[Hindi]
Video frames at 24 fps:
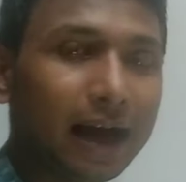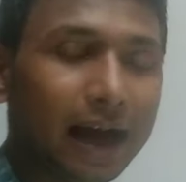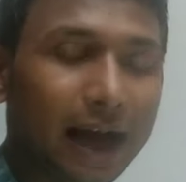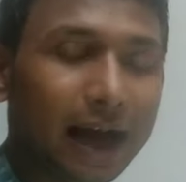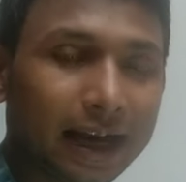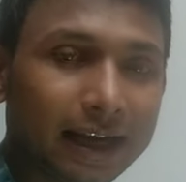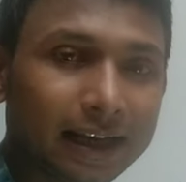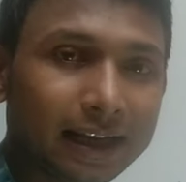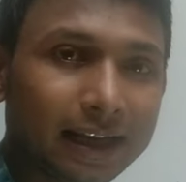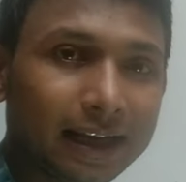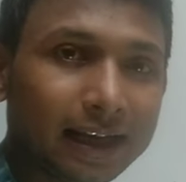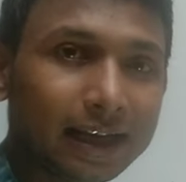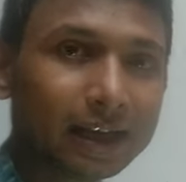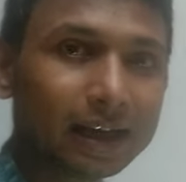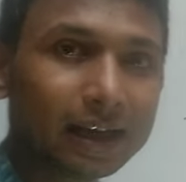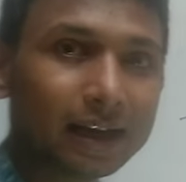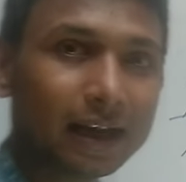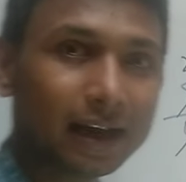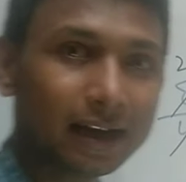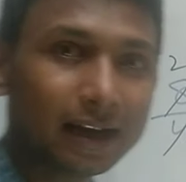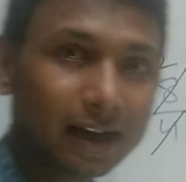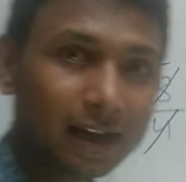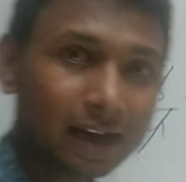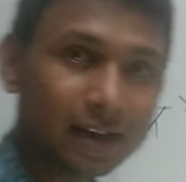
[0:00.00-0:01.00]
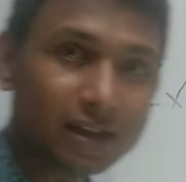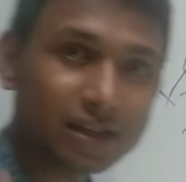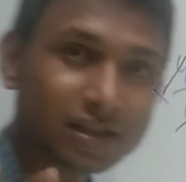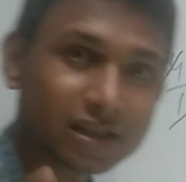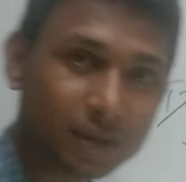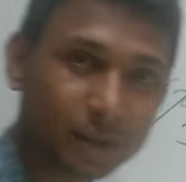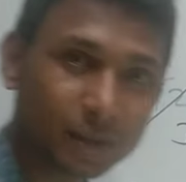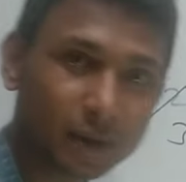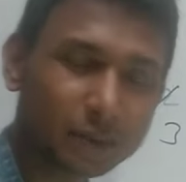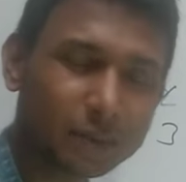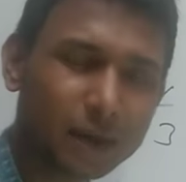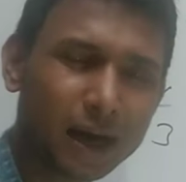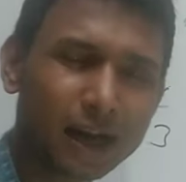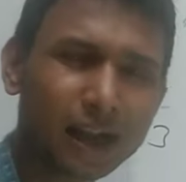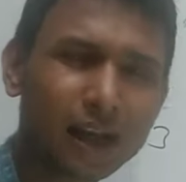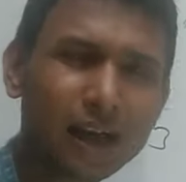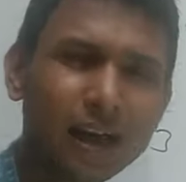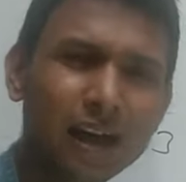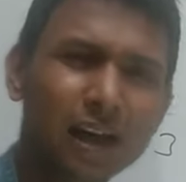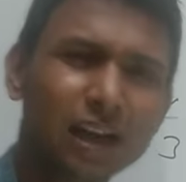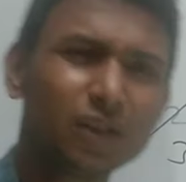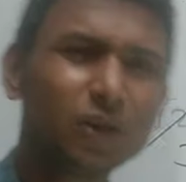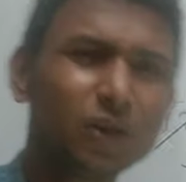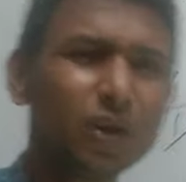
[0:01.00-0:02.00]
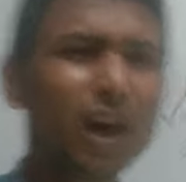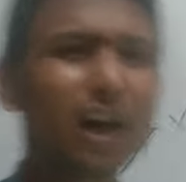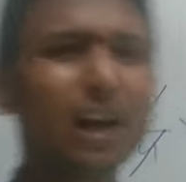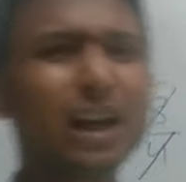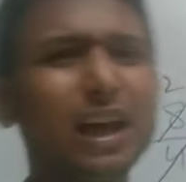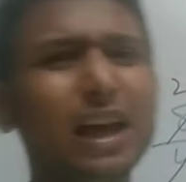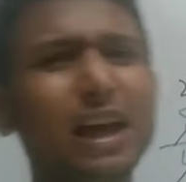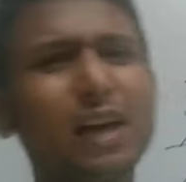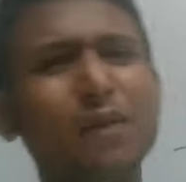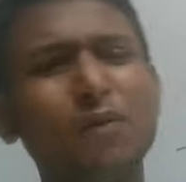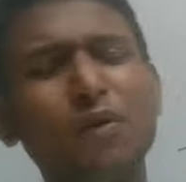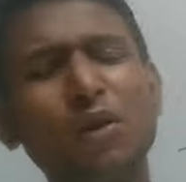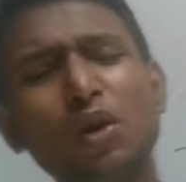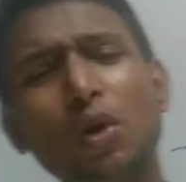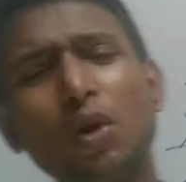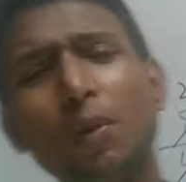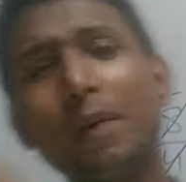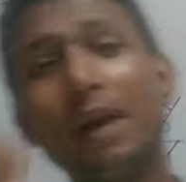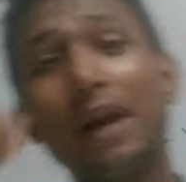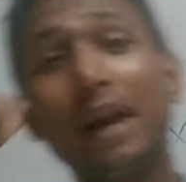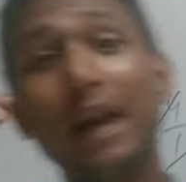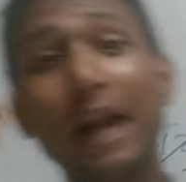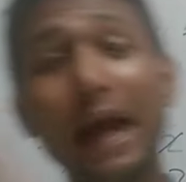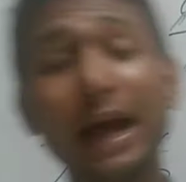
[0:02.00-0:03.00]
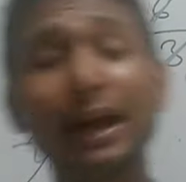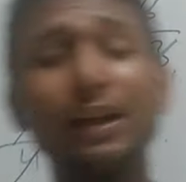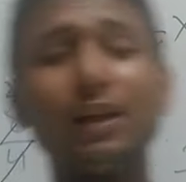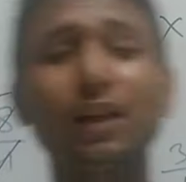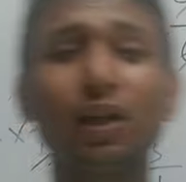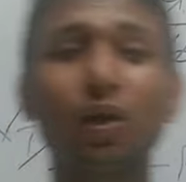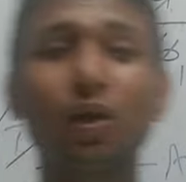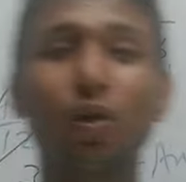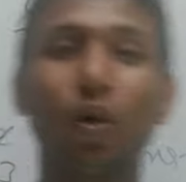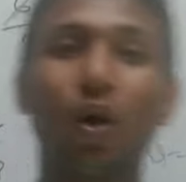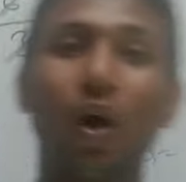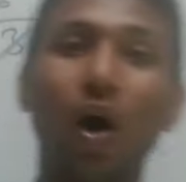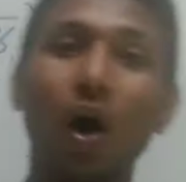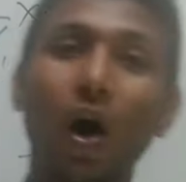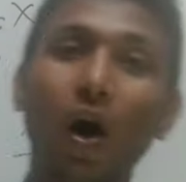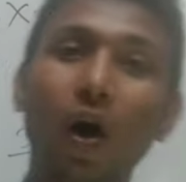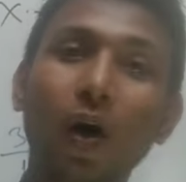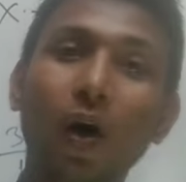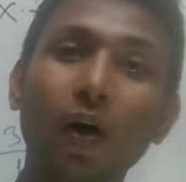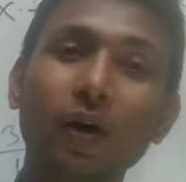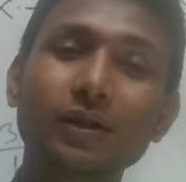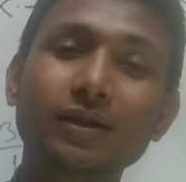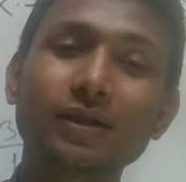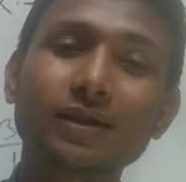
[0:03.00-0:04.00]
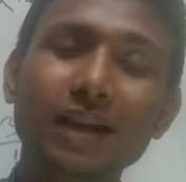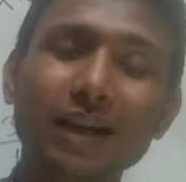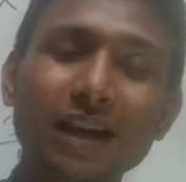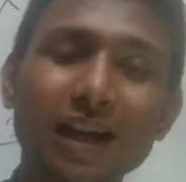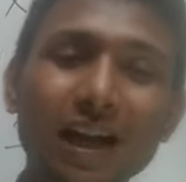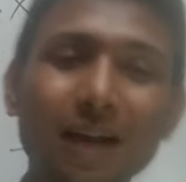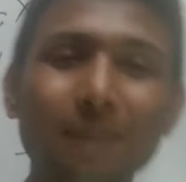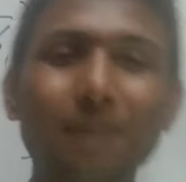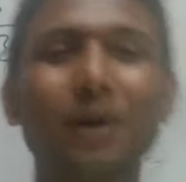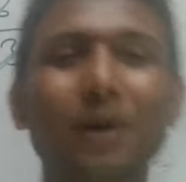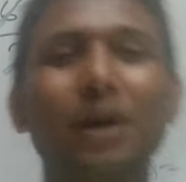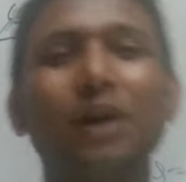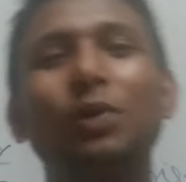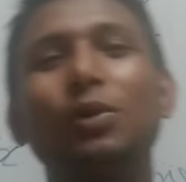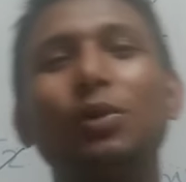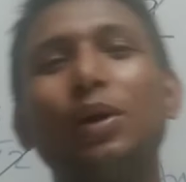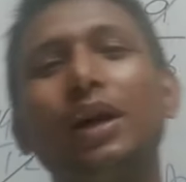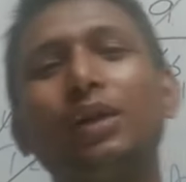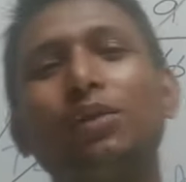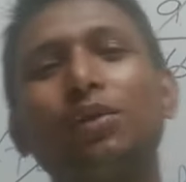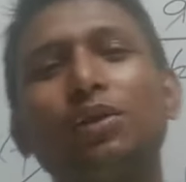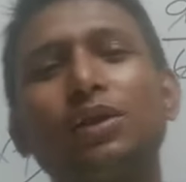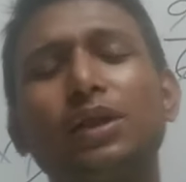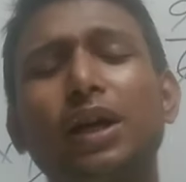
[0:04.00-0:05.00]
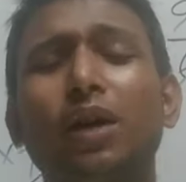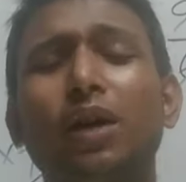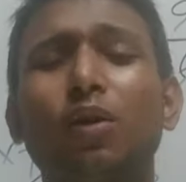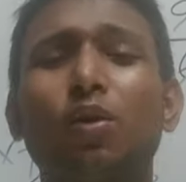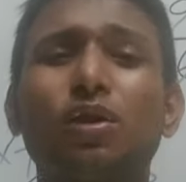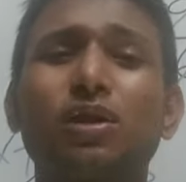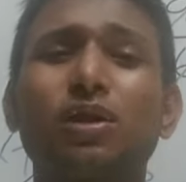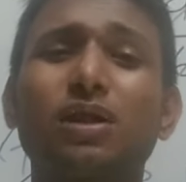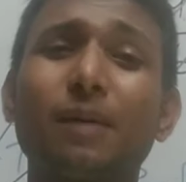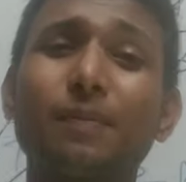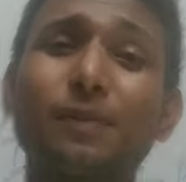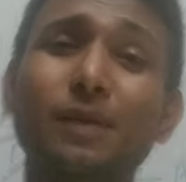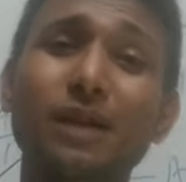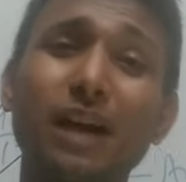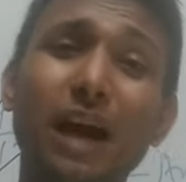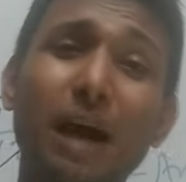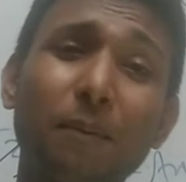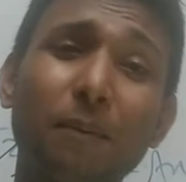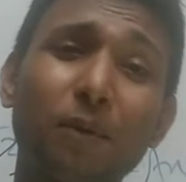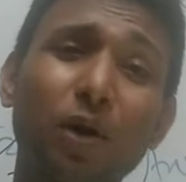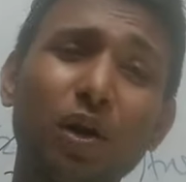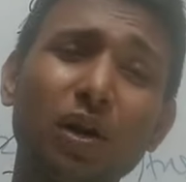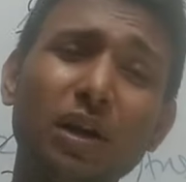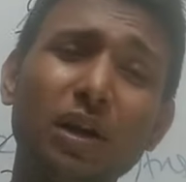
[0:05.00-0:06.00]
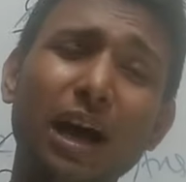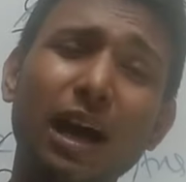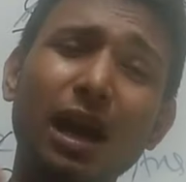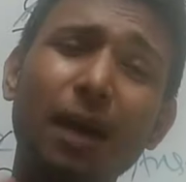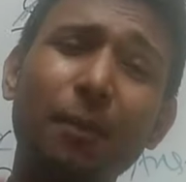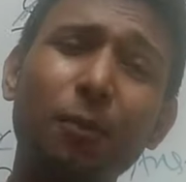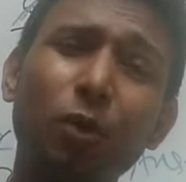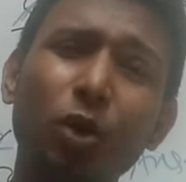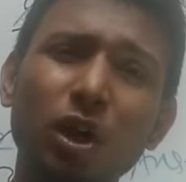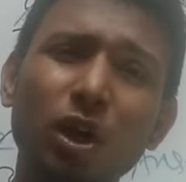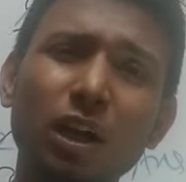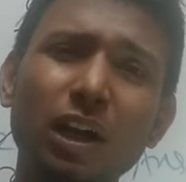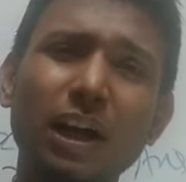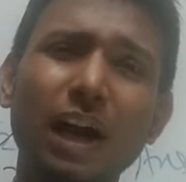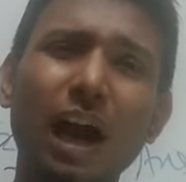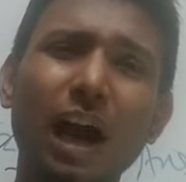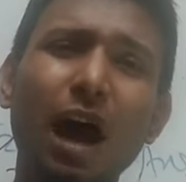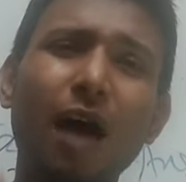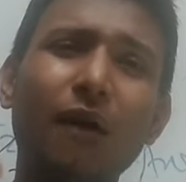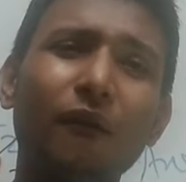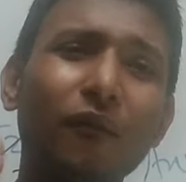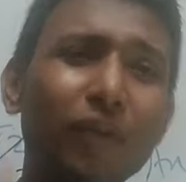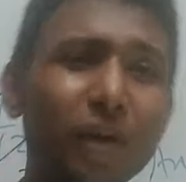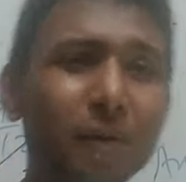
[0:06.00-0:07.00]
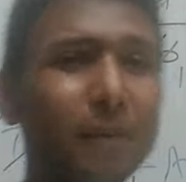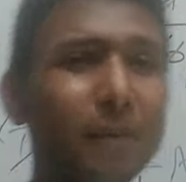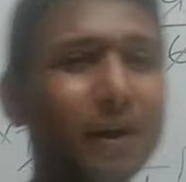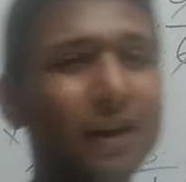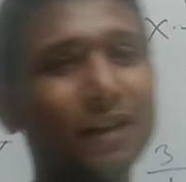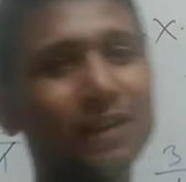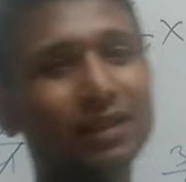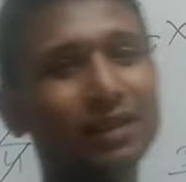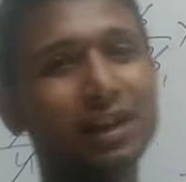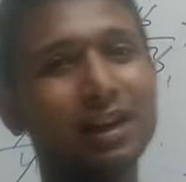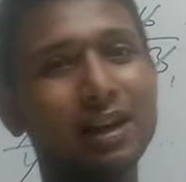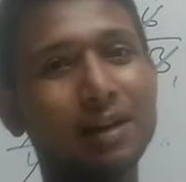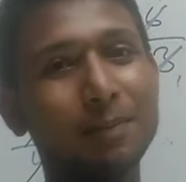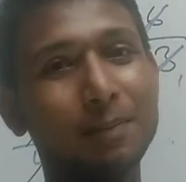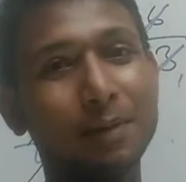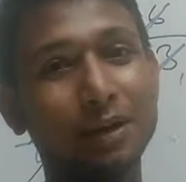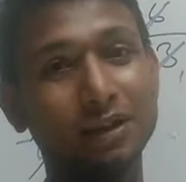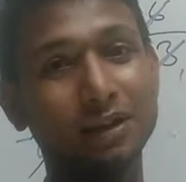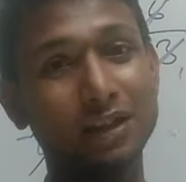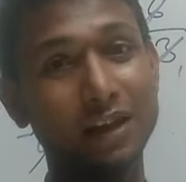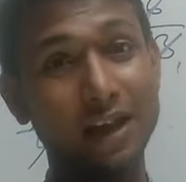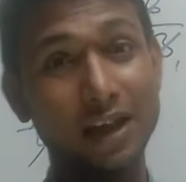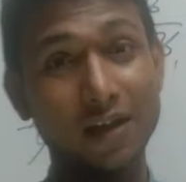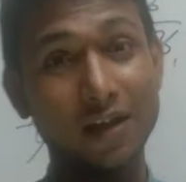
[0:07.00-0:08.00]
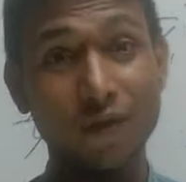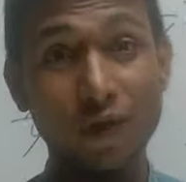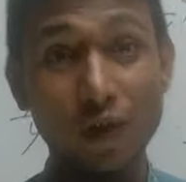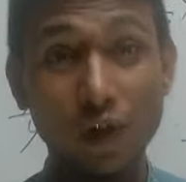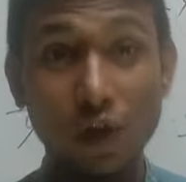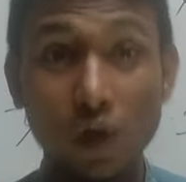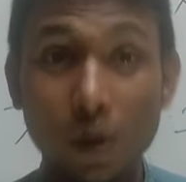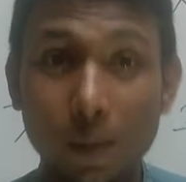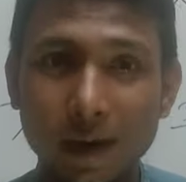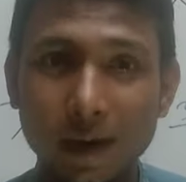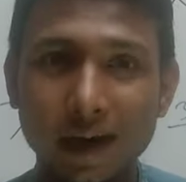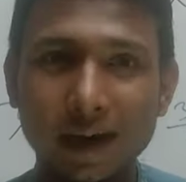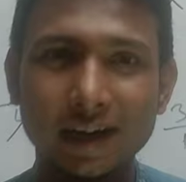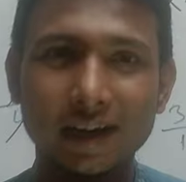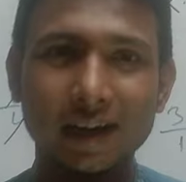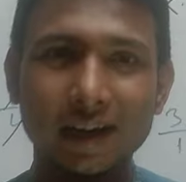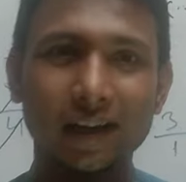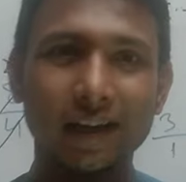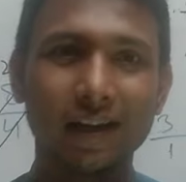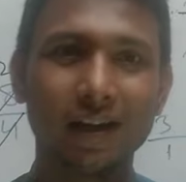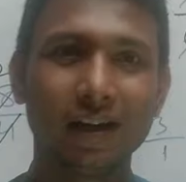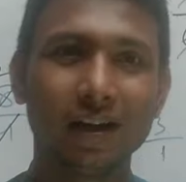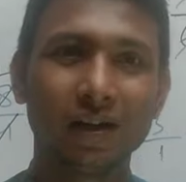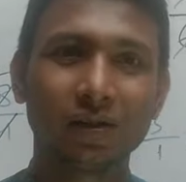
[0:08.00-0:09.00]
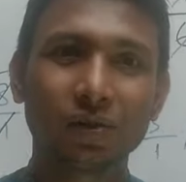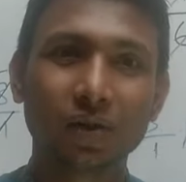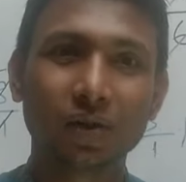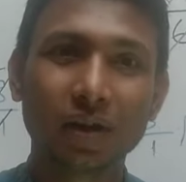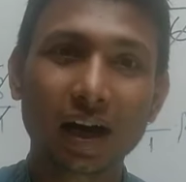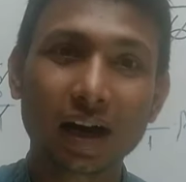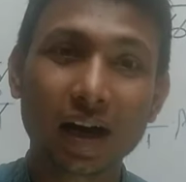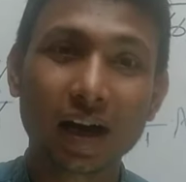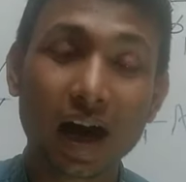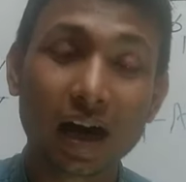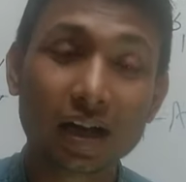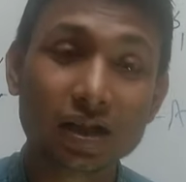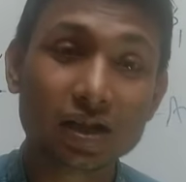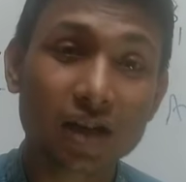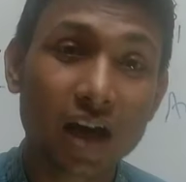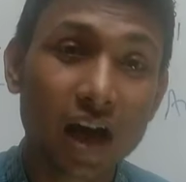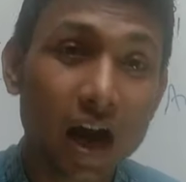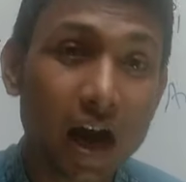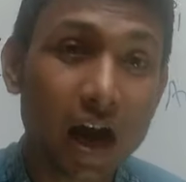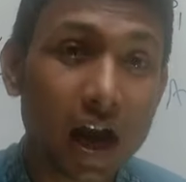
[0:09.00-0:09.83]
है कि नहीं है ना समझ में आ रहा तो यार एक वीडियो में लाइक दे दो और चैनल पर न्यू है तो चैनल को सब्सक्राइब कर लो यार आप लोगों के लिए काफ़ी मेहनत करनी पड़ती है एक वीडियो बनाने के लिए तो यार आज